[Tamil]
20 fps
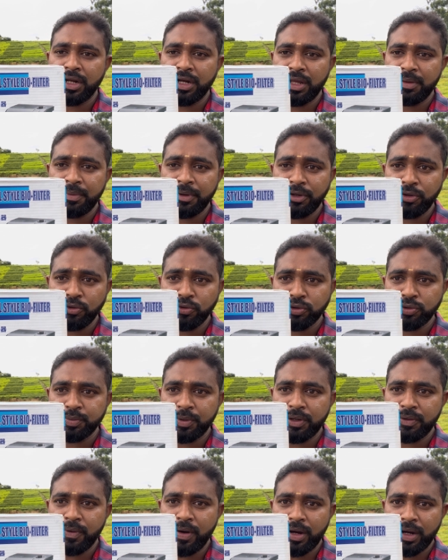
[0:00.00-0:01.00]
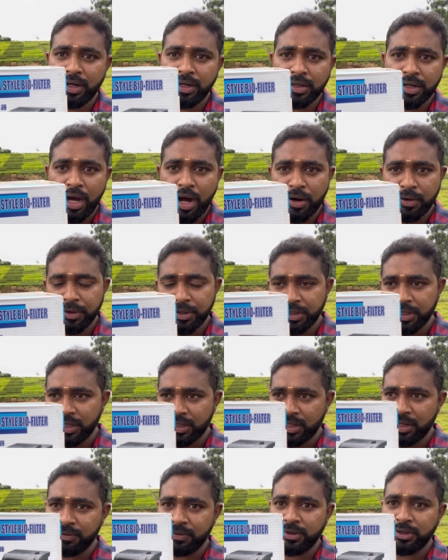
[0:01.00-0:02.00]
நிறைய பேர் யூஸ் பண்ணுவாங்க நானும் இதை
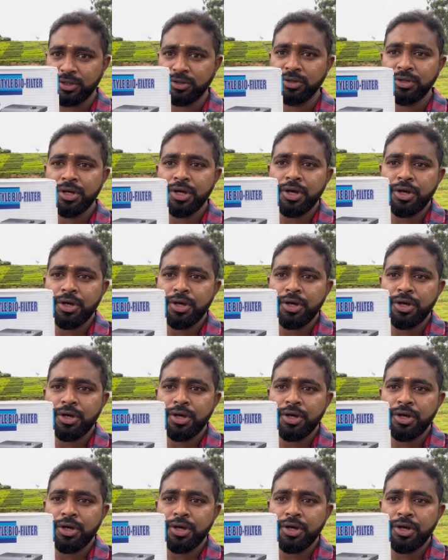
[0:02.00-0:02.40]
தான் வந்து